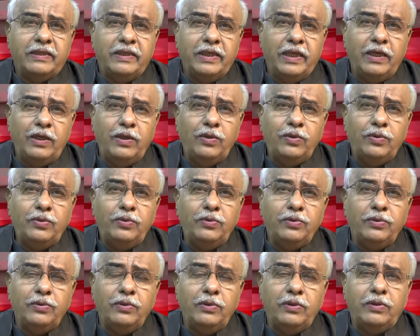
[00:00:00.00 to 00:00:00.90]

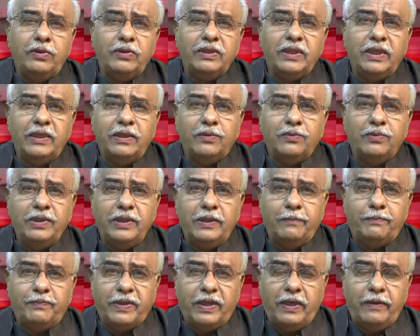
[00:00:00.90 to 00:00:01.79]
నెల్లూరులో
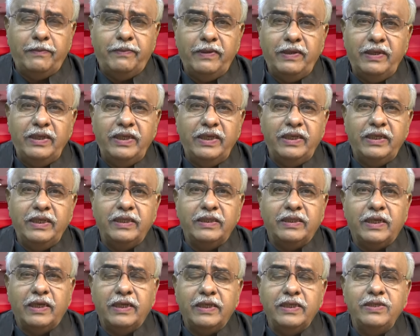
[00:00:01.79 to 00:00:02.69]
తనకున్న ప్రాబల్యాన్ని
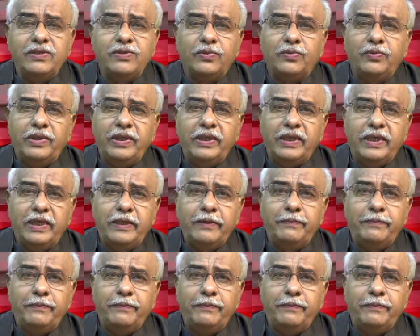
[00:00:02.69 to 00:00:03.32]
తగ్గించుకునే